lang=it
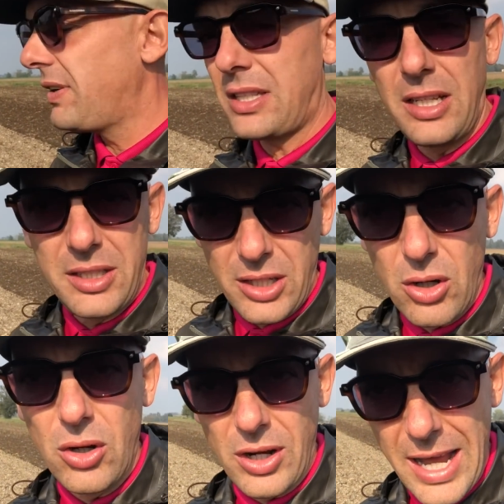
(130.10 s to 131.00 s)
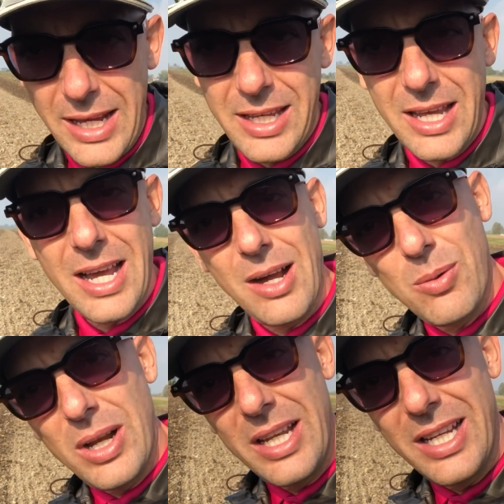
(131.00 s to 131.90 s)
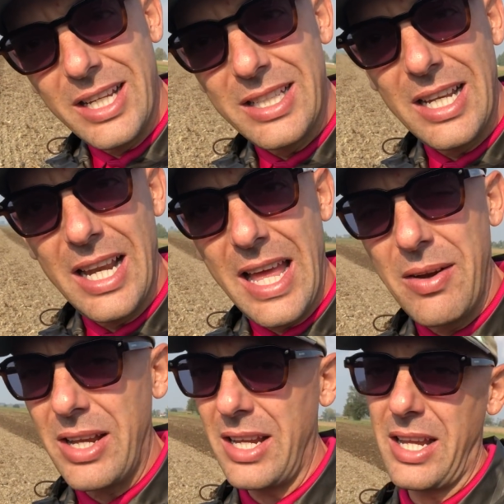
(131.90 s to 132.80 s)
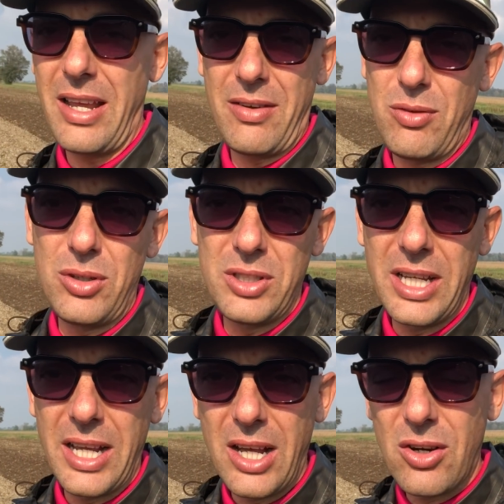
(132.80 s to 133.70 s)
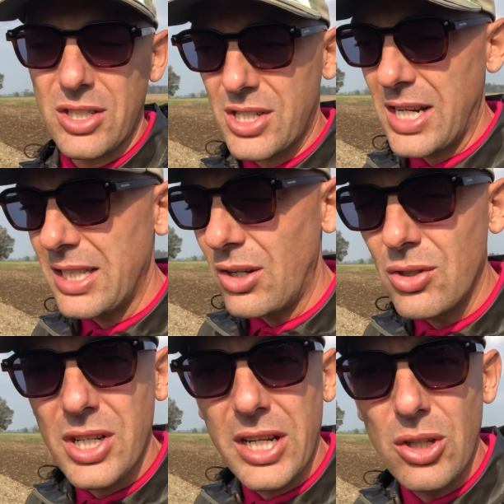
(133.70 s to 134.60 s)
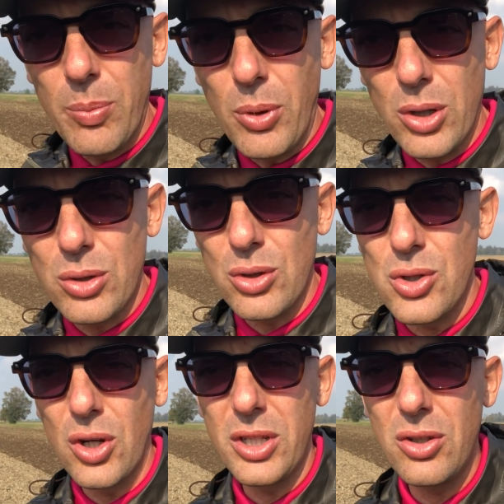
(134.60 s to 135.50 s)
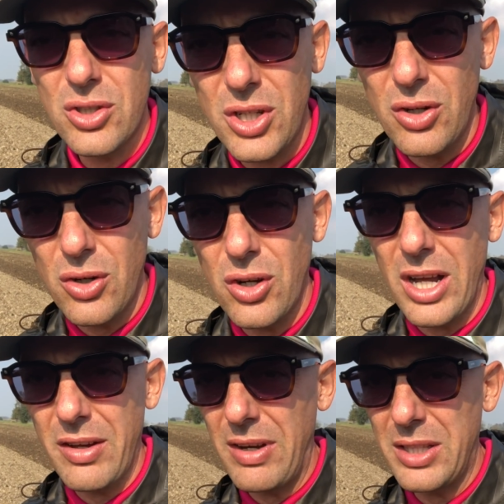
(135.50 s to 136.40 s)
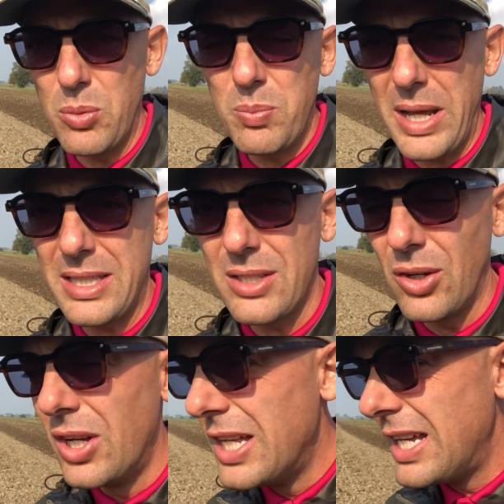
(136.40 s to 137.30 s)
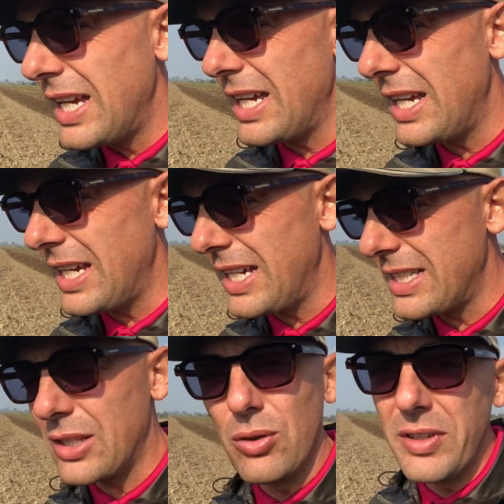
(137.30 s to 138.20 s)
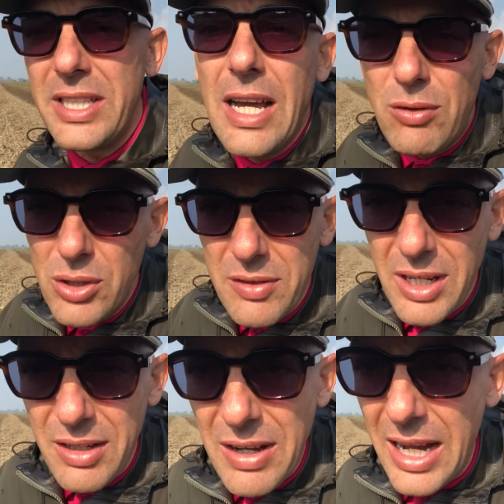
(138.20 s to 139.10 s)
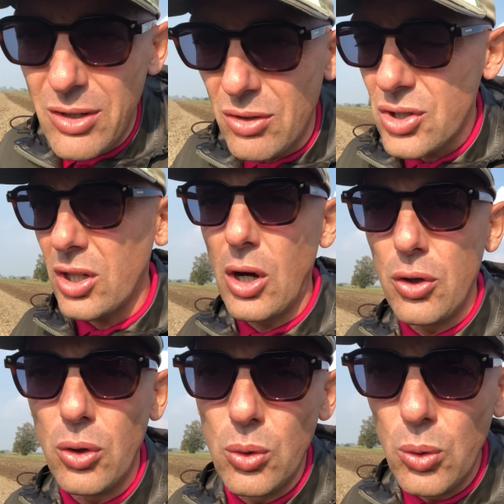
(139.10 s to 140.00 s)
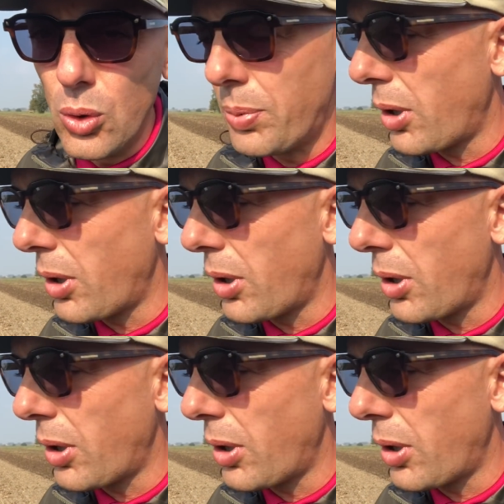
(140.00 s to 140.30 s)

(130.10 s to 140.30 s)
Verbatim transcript: Infatti gli tiro le orecchie a quelli della Lenken che voglio dire è una cosa scandalosa che dopo otto giorni non siano ancora arrivati un pezzo eh, da dove diavolo deve arrivare, non lo so, da Honolulu